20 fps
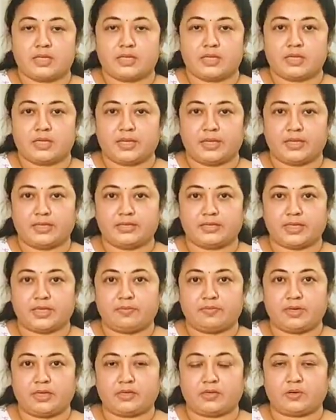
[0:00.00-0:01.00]
जर्मन
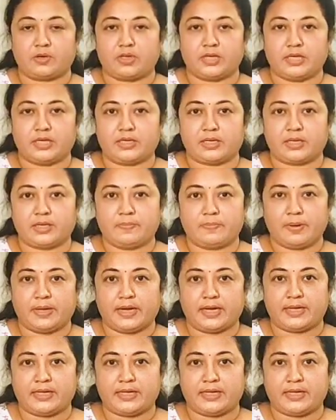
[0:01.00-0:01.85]
कॉटन की प्लेट है